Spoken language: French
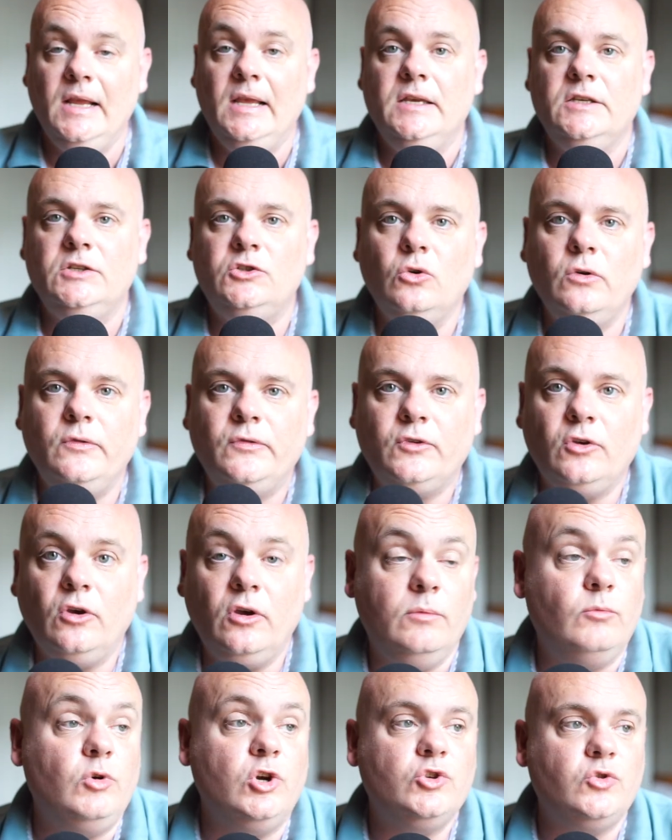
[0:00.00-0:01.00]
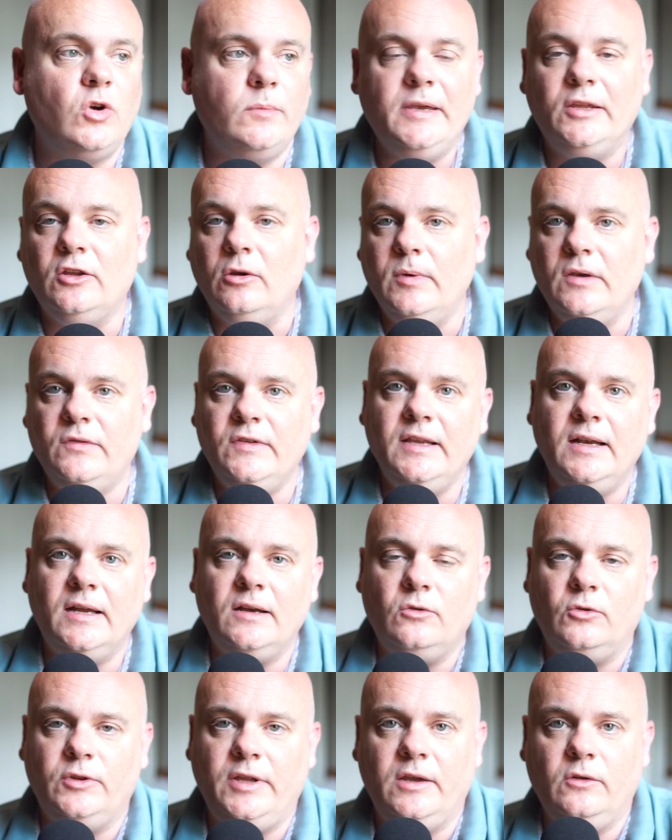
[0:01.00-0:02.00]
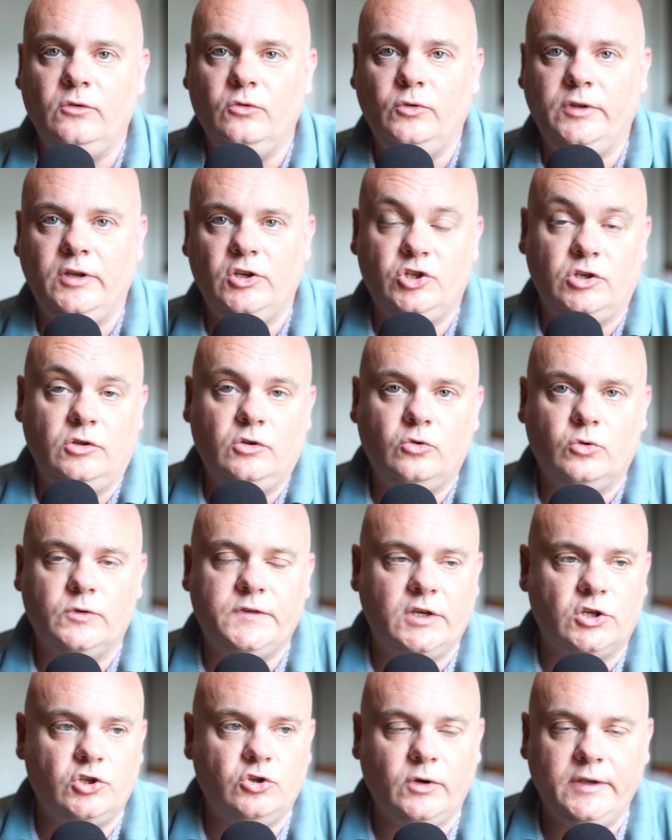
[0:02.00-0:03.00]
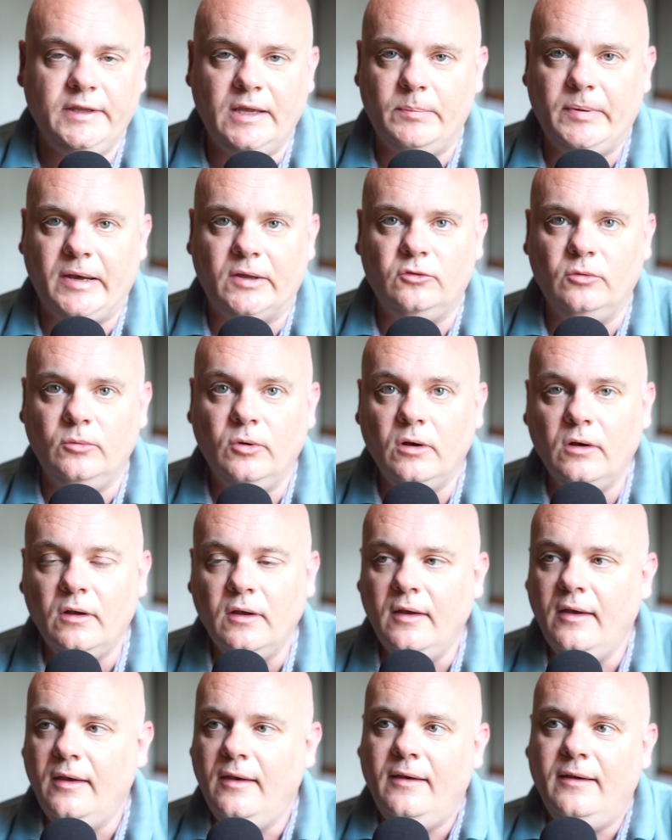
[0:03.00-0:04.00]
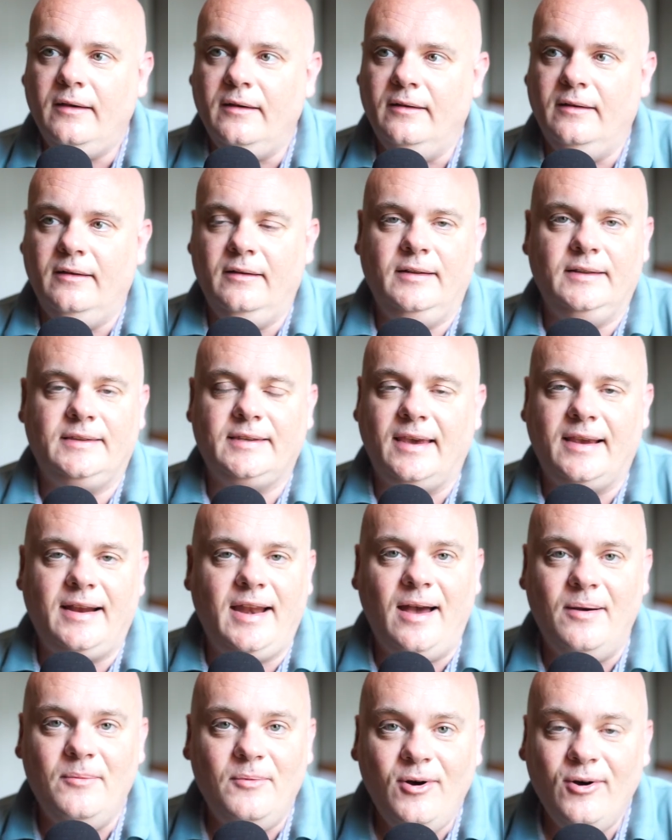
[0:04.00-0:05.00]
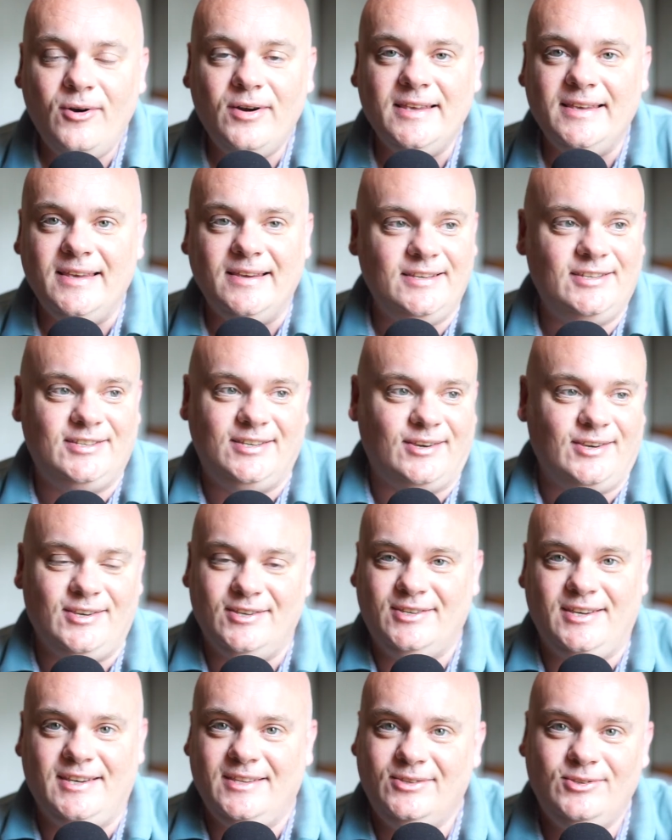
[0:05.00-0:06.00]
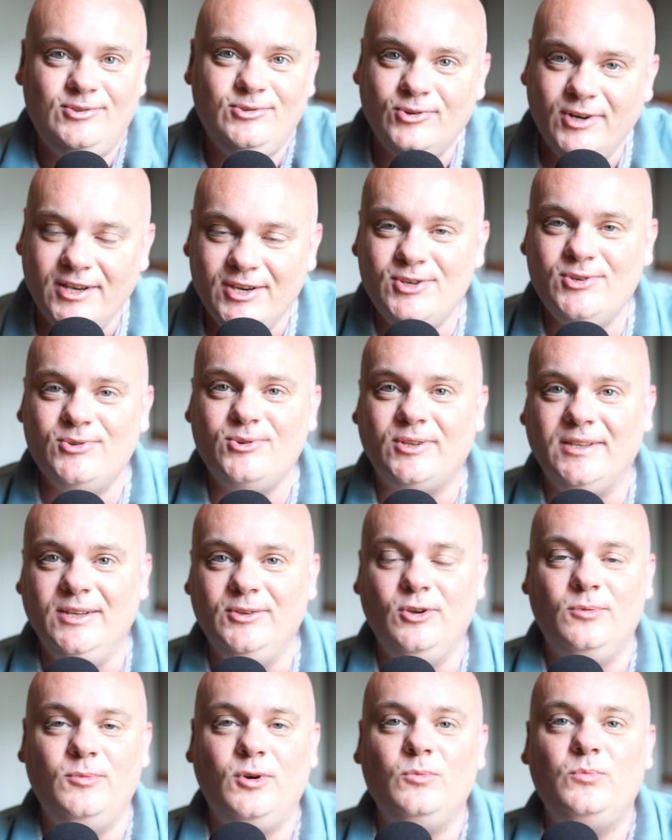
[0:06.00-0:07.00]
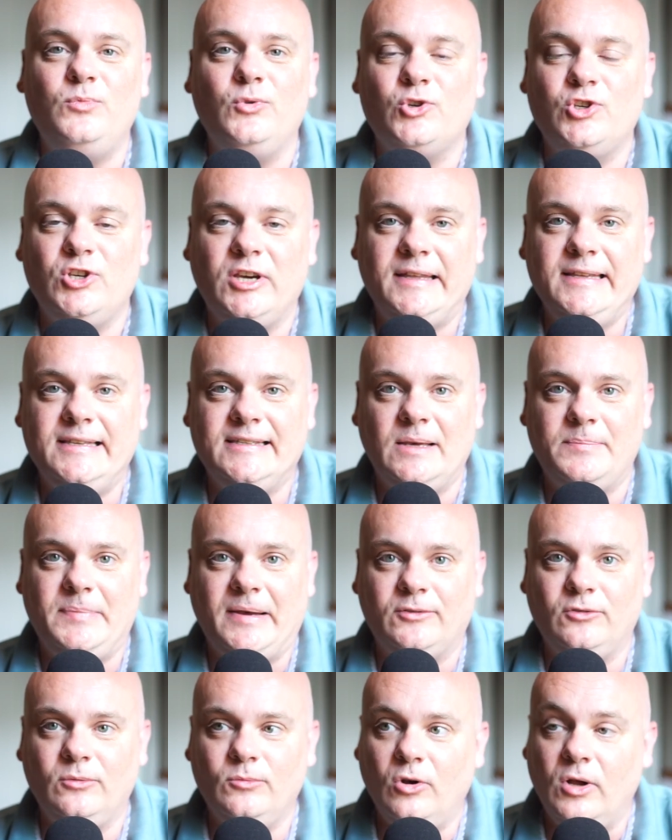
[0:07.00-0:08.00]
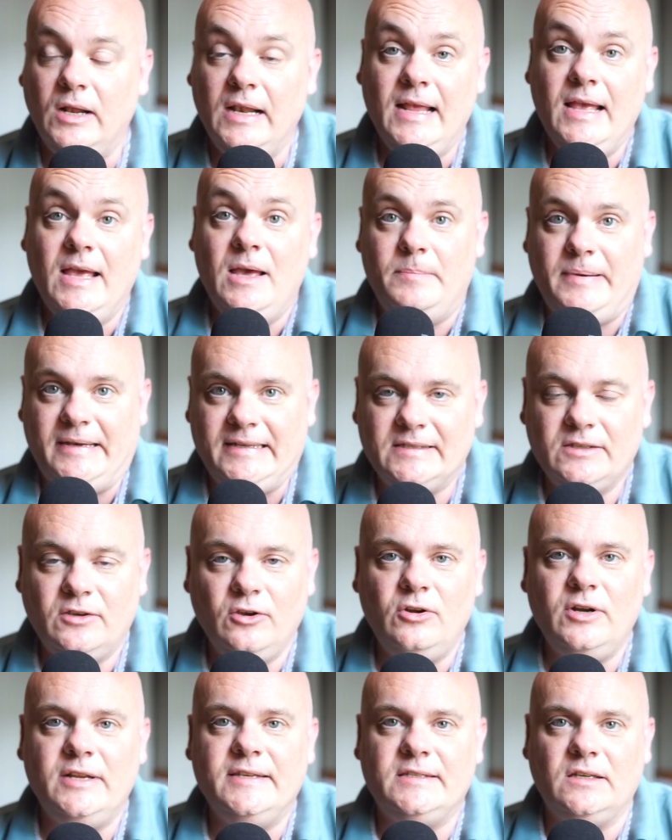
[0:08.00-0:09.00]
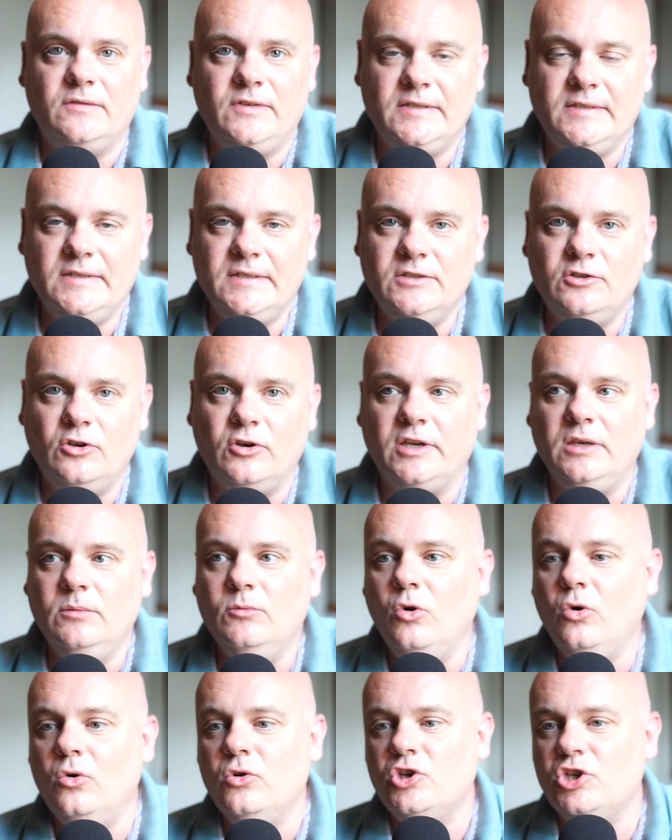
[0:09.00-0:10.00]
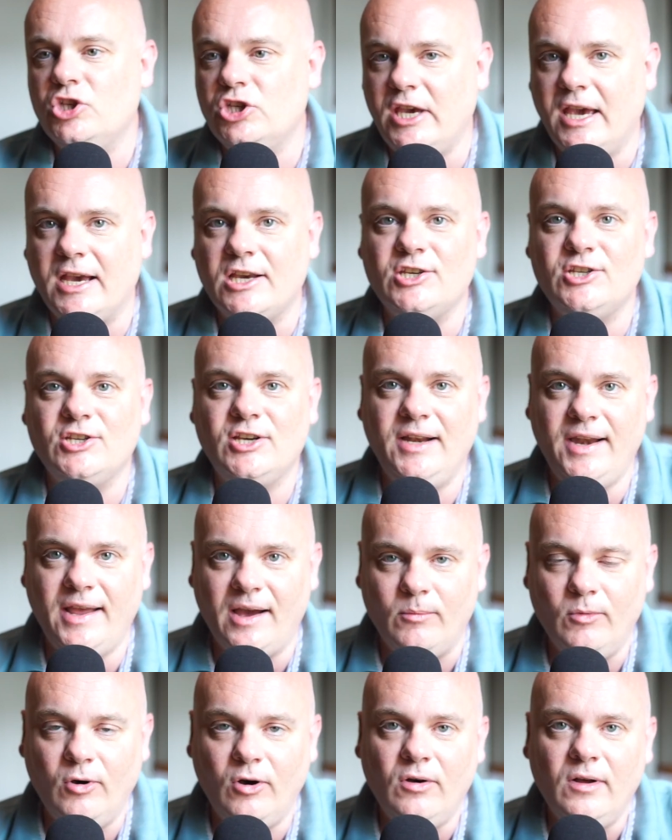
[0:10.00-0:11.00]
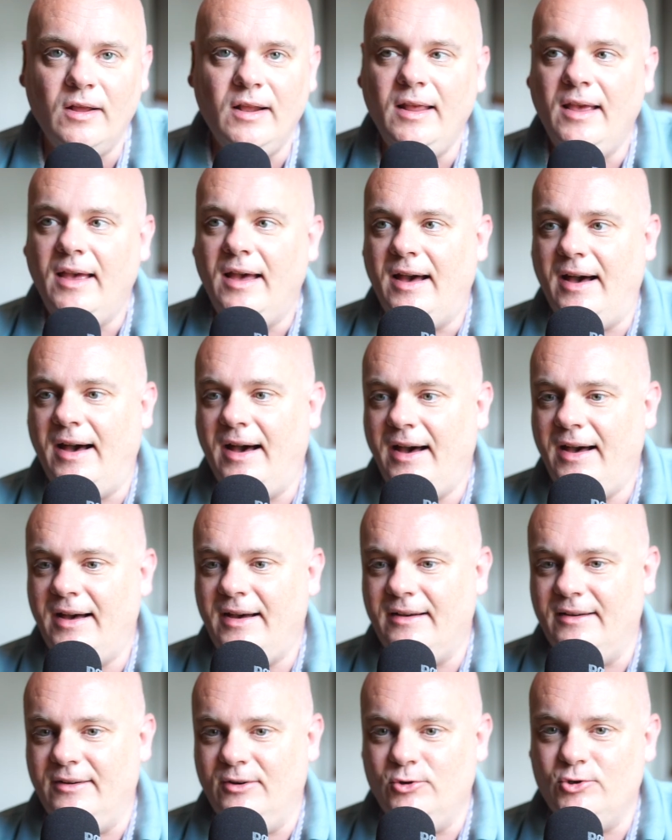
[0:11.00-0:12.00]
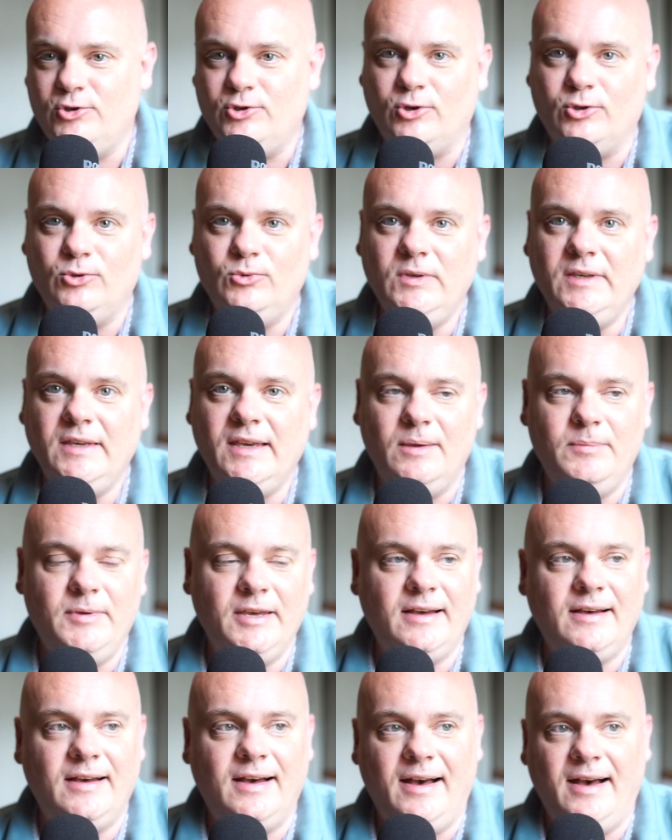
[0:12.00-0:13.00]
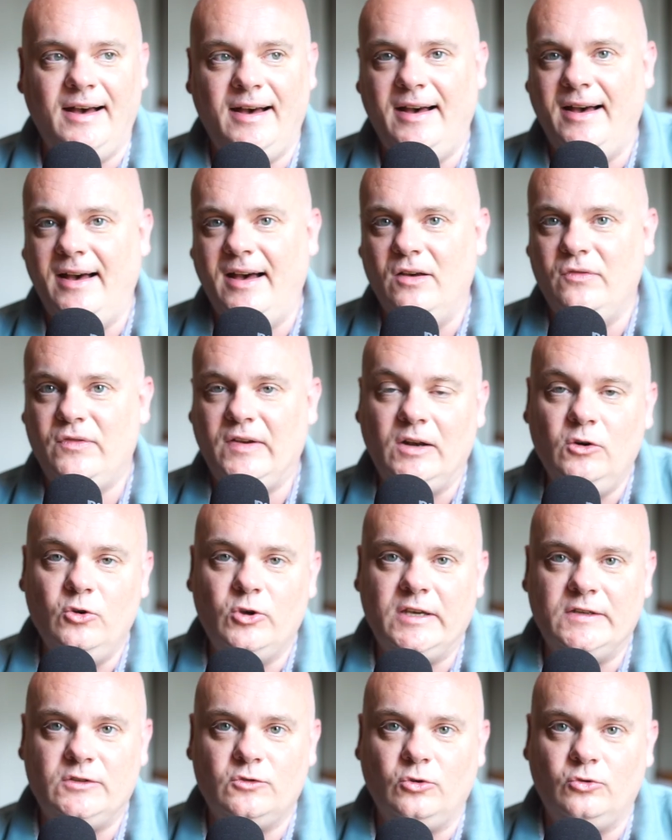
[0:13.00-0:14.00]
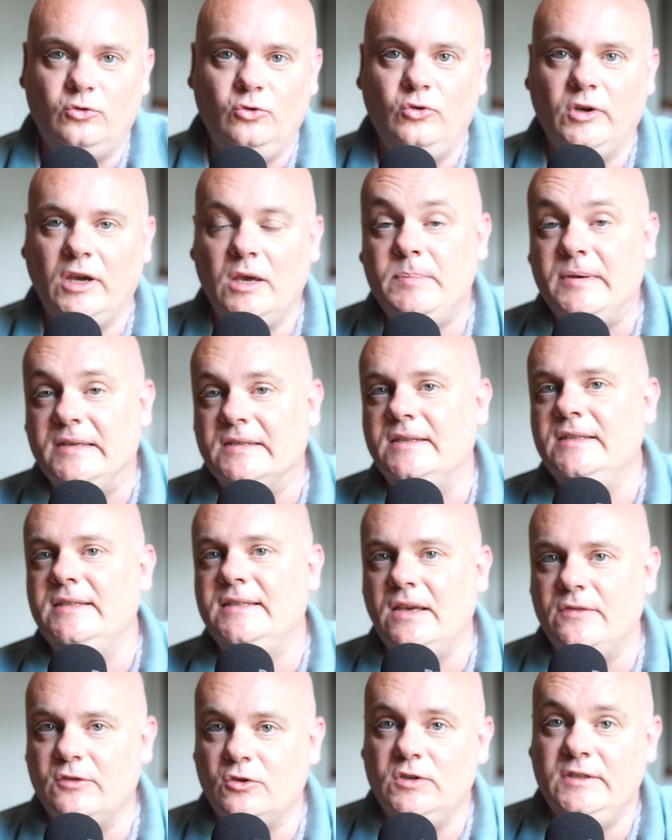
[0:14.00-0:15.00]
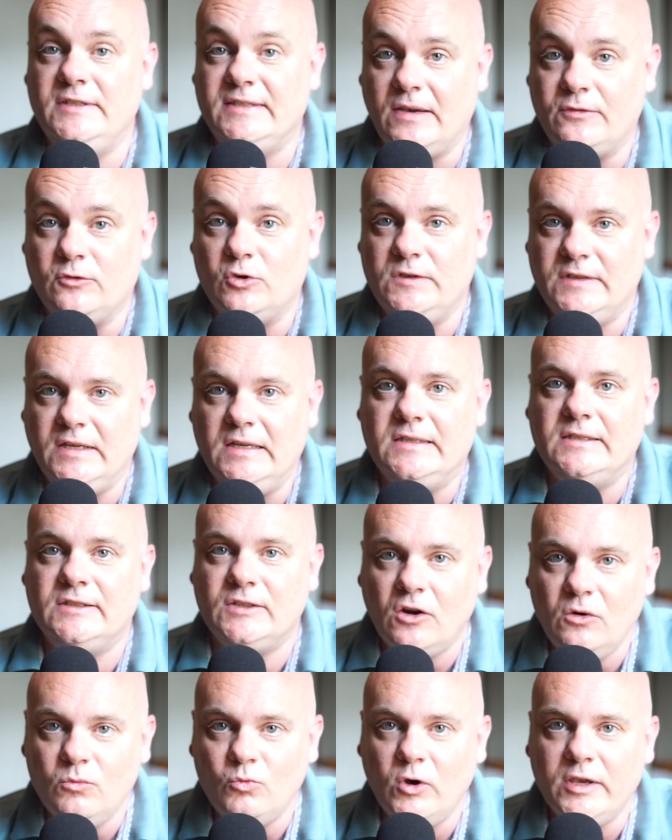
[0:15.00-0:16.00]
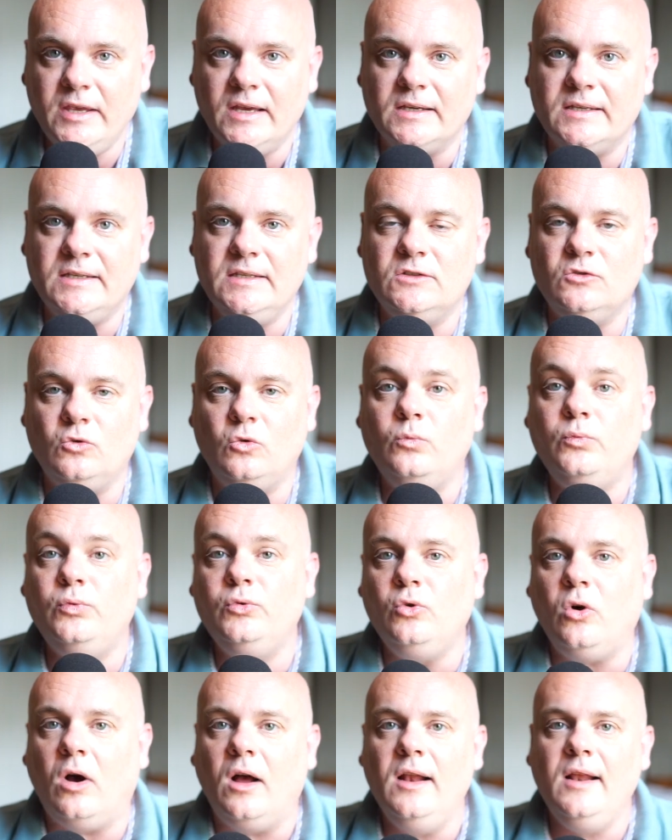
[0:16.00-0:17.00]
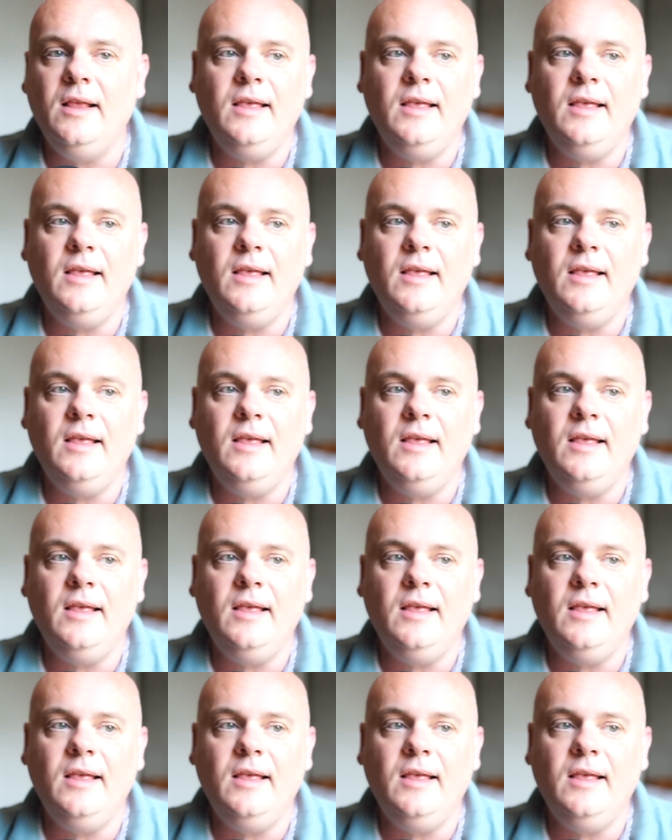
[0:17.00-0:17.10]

Sauf que, et moi je vois bien dans ma ville, hein, on a, on a, j'ai une conciergerie d'appartements. Euh, très clairement, les, j'ai, tous les jours des demandes pour gérer des appartements parce que les investisseurs IMO cherchent clairement à aujourd'hui, eh bien, à faire l'allocation location courte durée parce qu'ils savent que, savent que c'est le seul moyen qu'ils ont pour